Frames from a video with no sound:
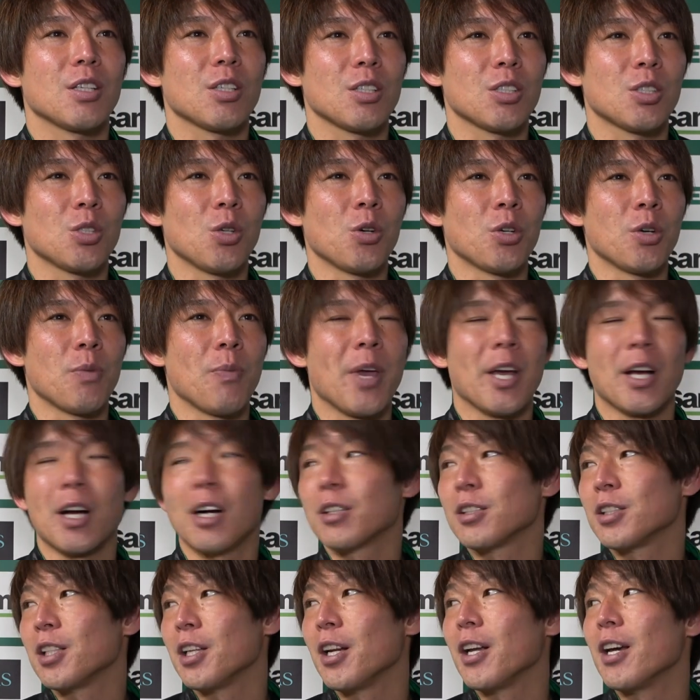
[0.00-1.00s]
うすごく明
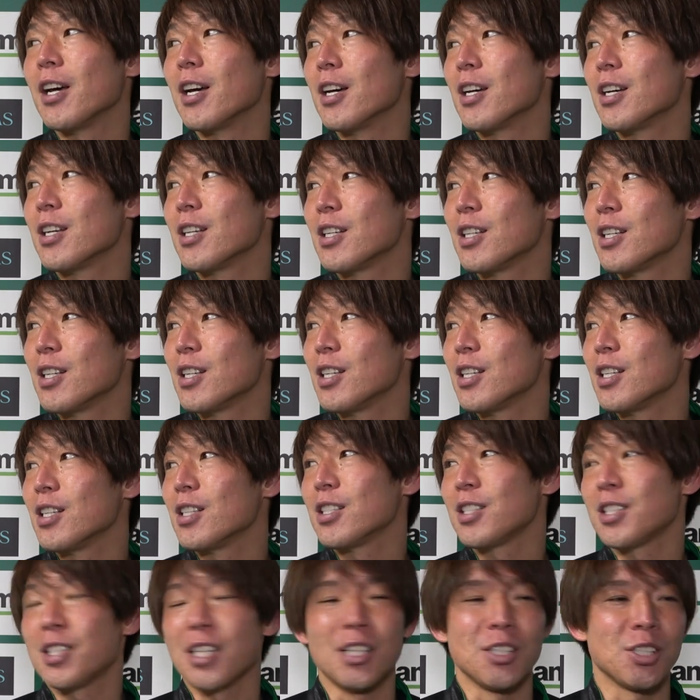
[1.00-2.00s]
確でね
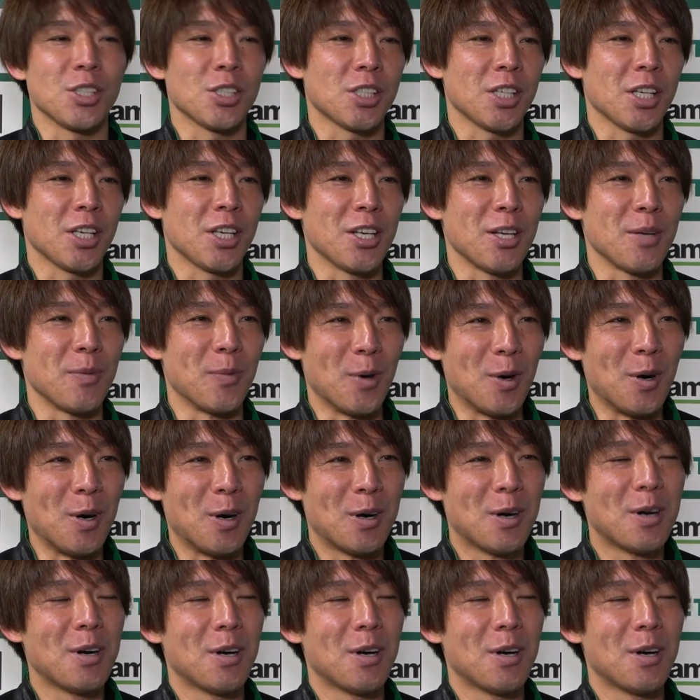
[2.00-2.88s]
戦術的にも、